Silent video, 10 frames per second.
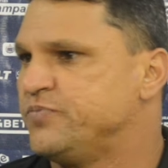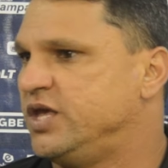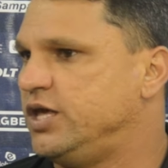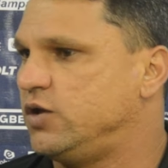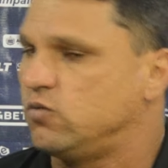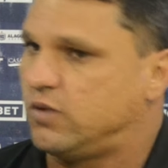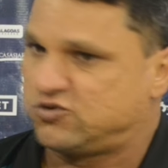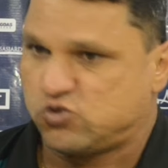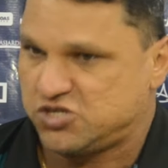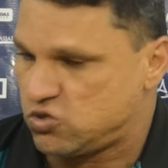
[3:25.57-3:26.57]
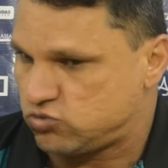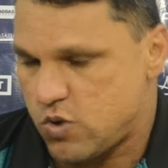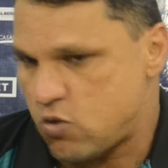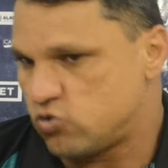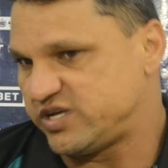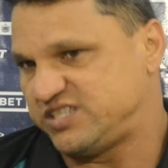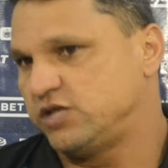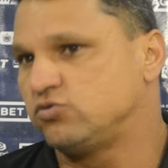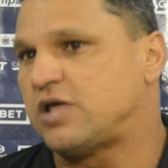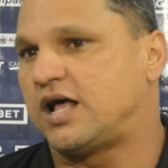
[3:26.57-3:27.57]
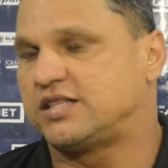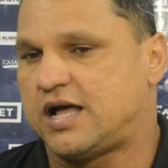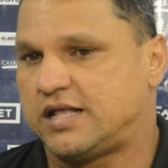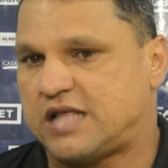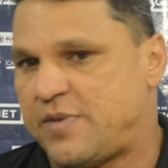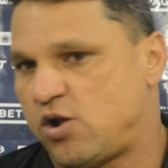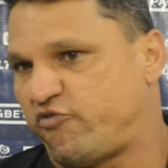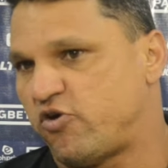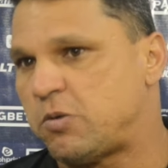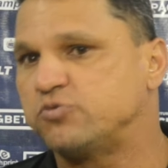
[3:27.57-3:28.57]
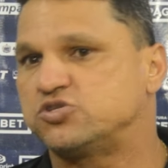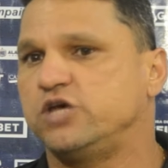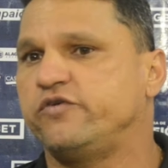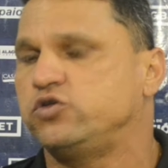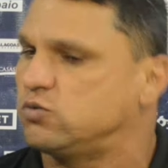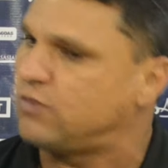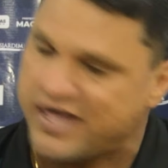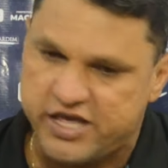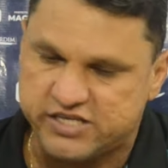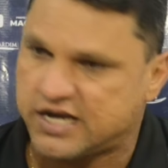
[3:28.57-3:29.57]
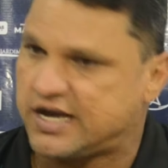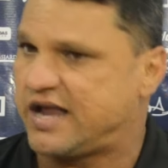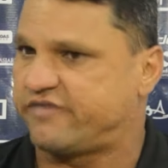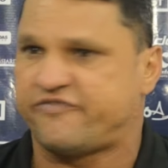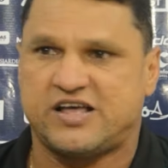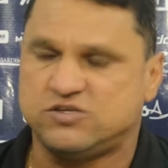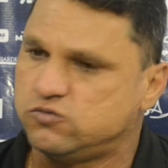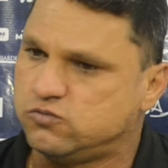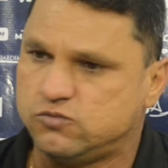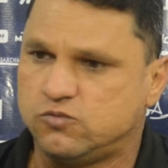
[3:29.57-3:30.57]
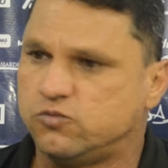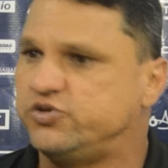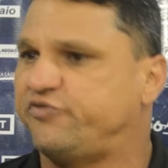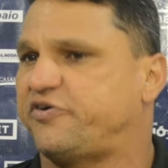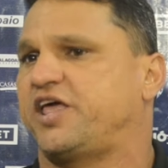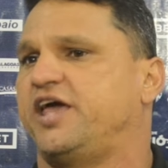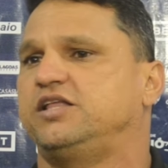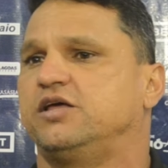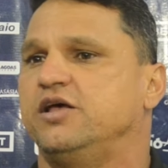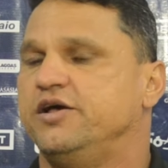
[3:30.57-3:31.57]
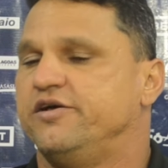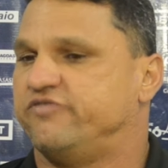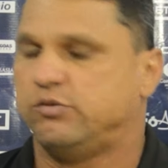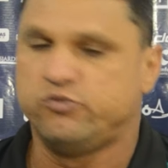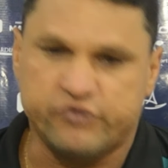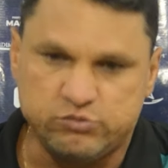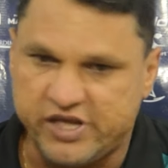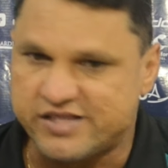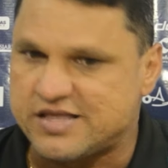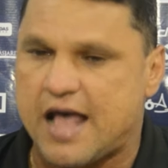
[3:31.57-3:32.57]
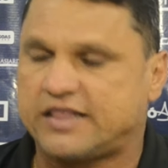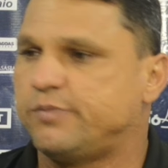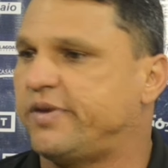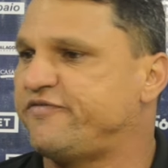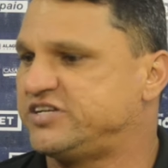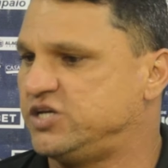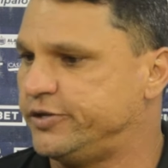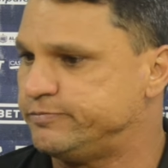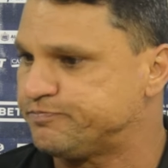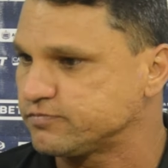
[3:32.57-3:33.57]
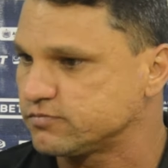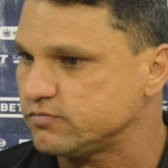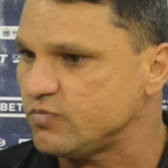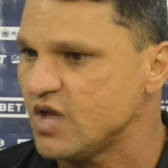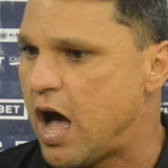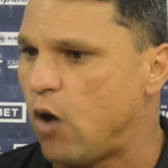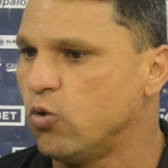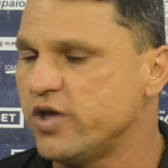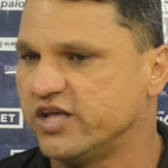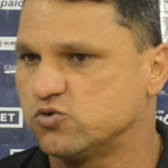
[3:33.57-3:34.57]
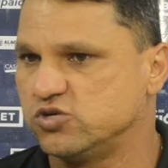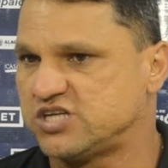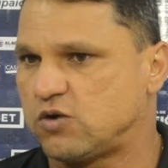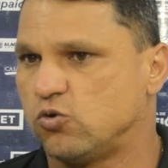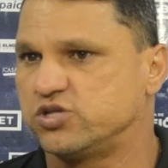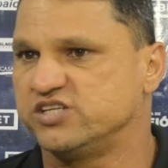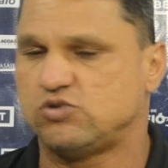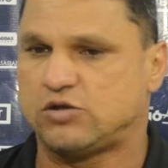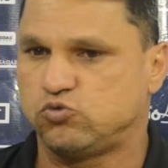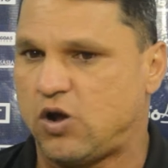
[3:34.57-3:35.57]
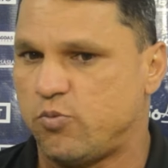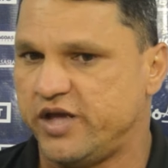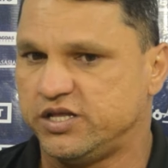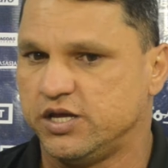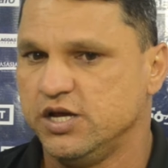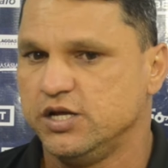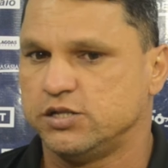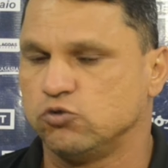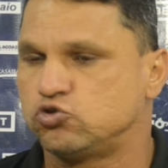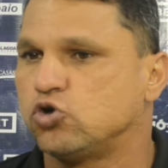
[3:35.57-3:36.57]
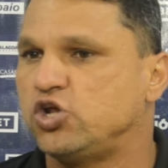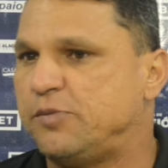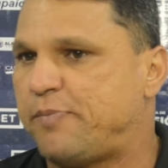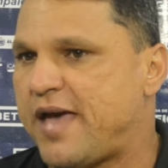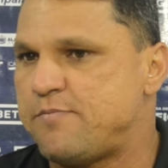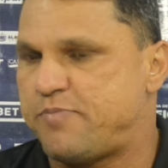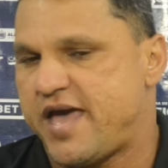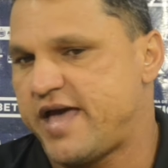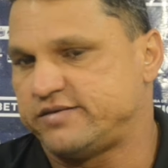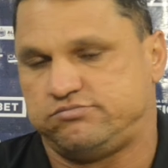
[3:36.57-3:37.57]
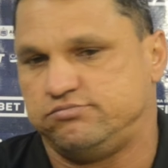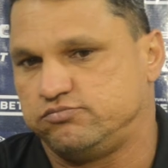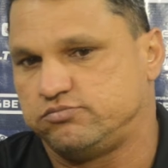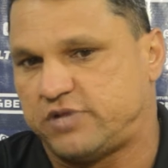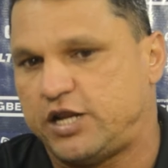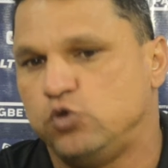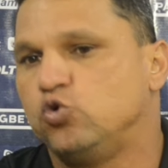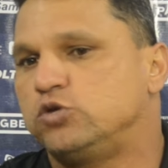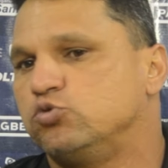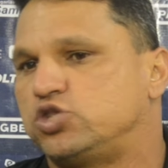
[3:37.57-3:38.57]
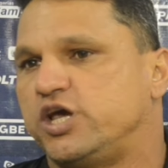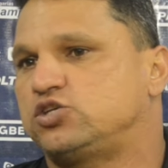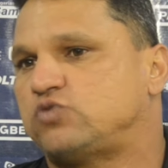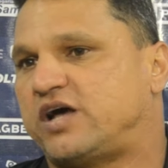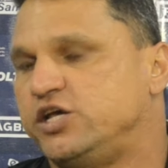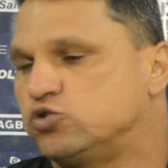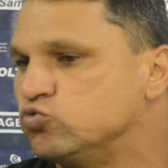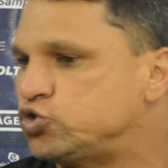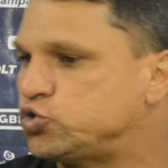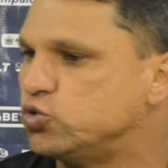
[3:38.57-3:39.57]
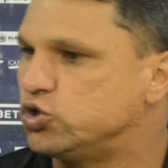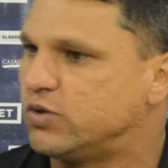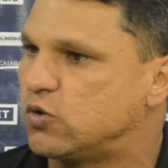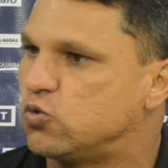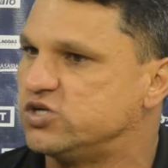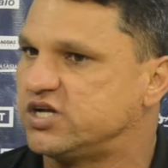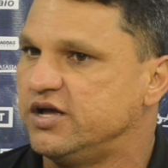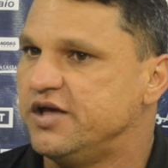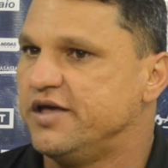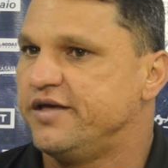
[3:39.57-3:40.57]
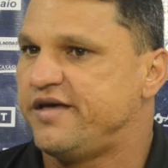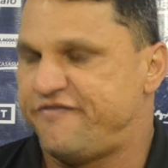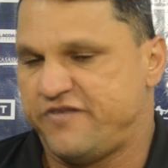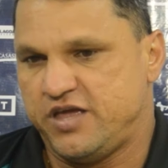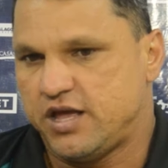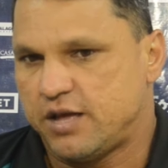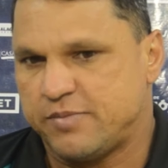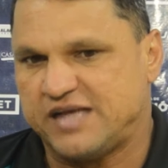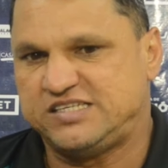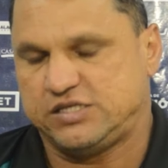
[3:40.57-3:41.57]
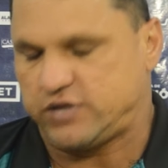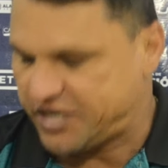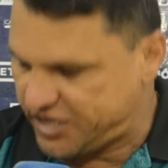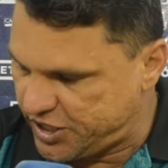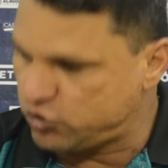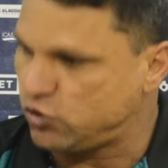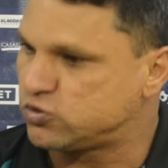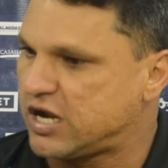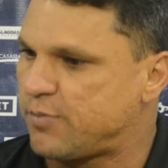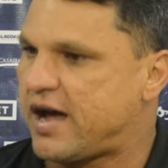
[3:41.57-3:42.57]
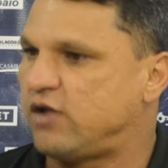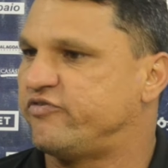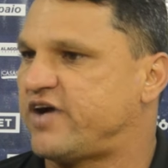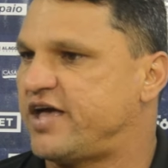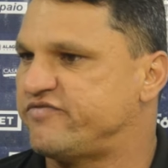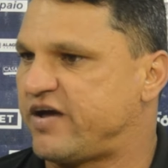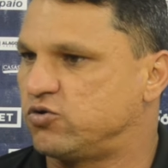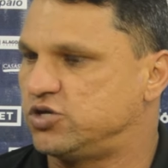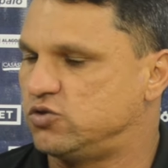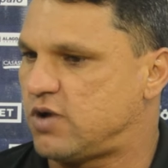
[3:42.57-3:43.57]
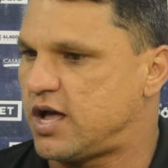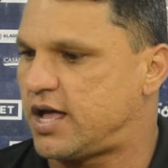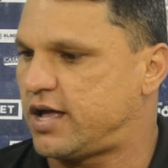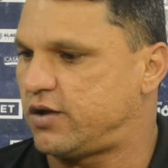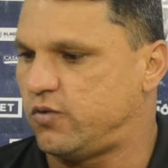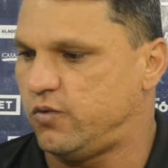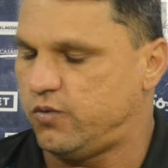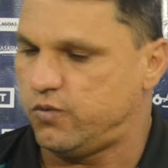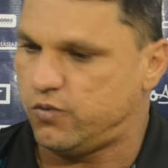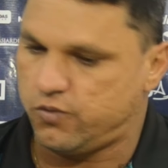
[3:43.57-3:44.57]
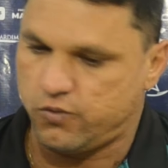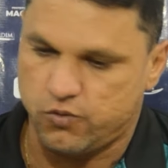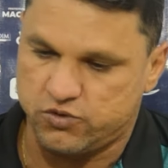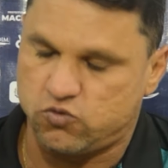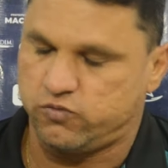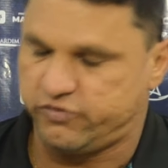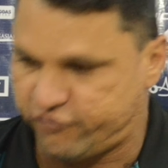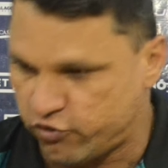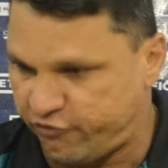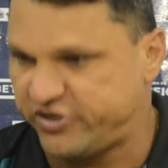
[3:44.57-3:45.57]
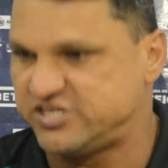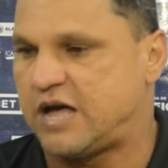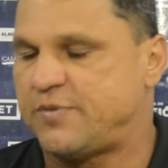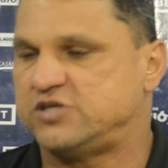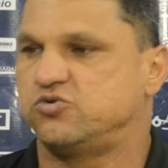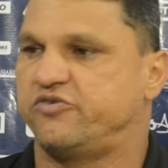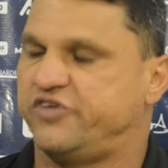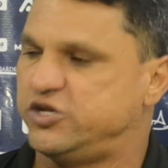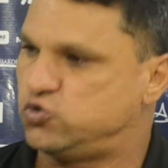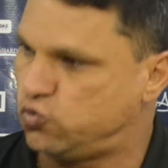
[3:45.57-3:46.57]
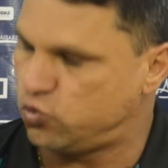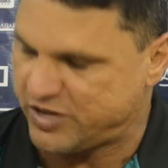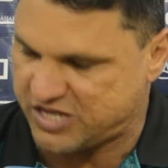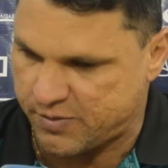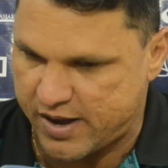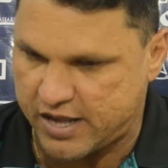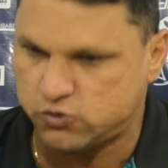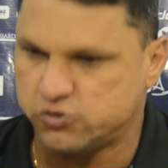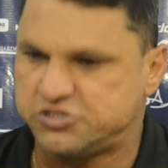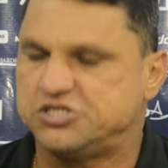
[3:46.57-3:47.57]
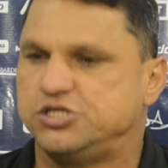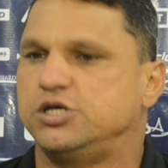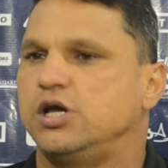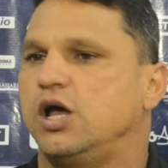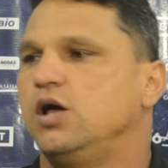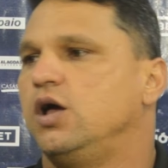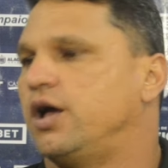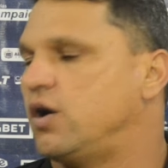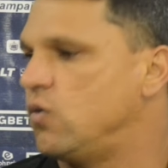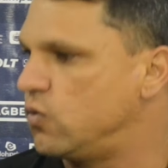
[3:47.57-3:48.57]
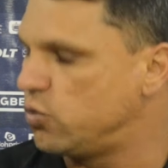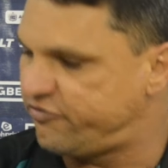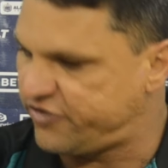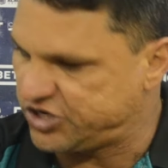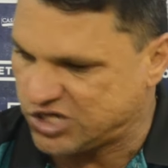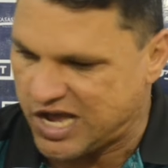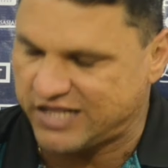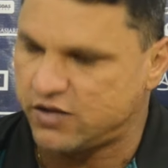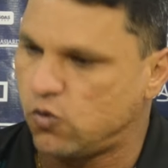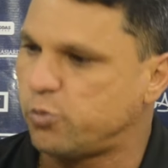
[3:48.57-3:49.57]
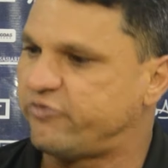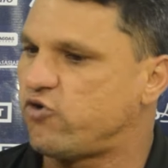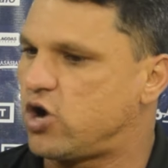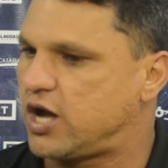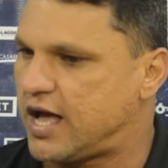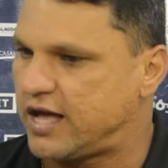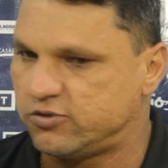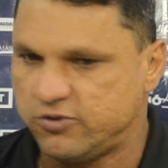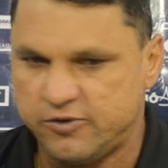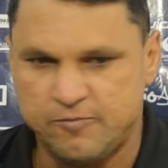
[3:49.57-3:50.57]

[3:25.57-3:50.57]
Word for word: E as coisas não estão acontecendo da, da, da, melhor forma possível, então arrisca, cara, faz um, um diferente. Vamos, vamos tentar também fazer algo que as coisas aconteçam naturalmente, não só de pé em pé, ali no último terço, arrisca um chute, uma coisa, enfim. Mas acredito que o trabalho vai, vai continuar, o, o Vou frisar mais uma vez, o grupo é trabalhador sim, é um grupo fechado, é um grupo focado.